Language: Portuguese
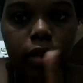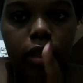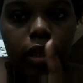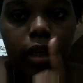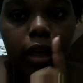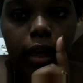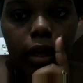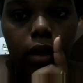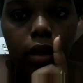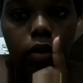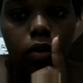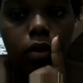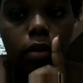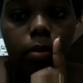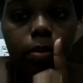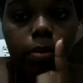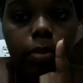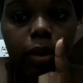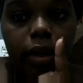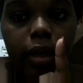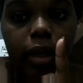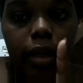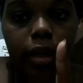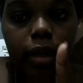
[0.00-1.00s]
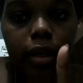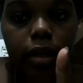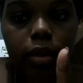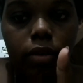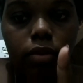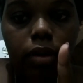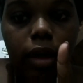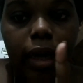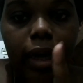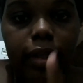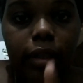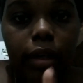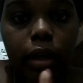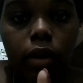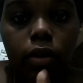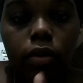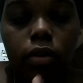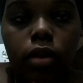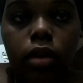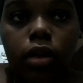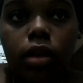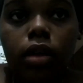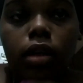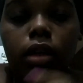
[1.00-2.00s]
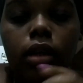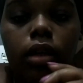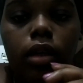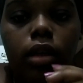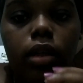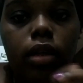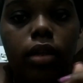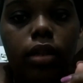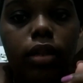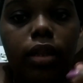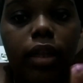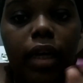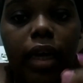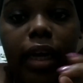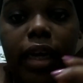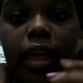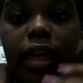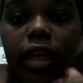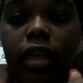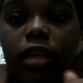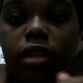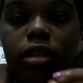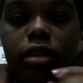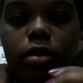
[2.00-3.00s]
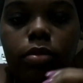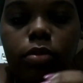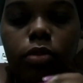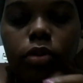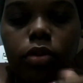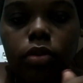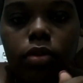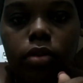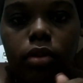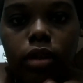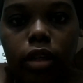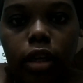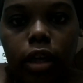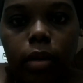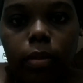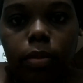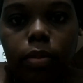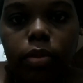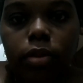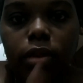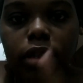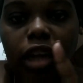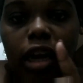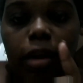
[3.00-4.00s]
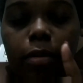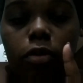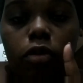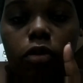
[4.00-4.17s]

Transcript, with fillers: Quem acompanha aqui no canal desde muito tempo, sabe